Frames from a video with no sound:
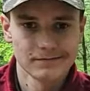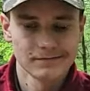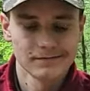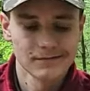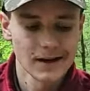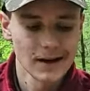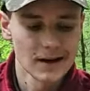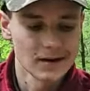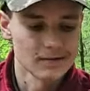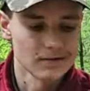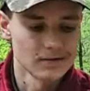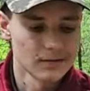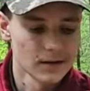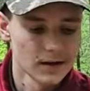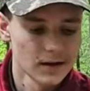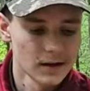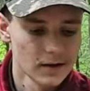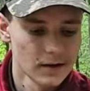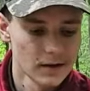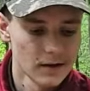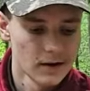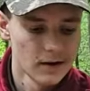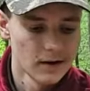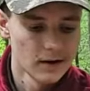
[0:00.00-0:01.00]
Ja,
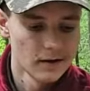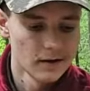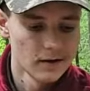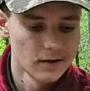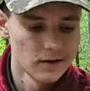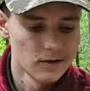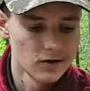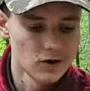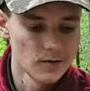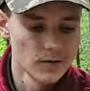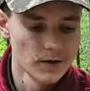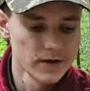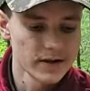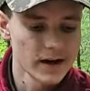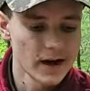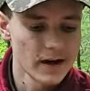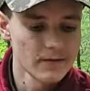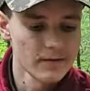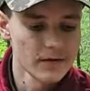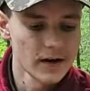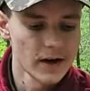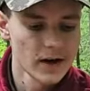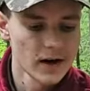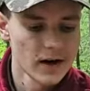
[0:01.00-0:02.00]
somit
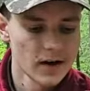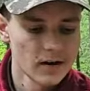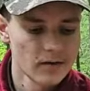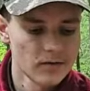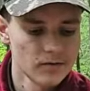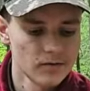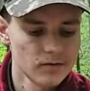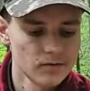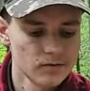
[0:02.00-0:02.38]
haben wir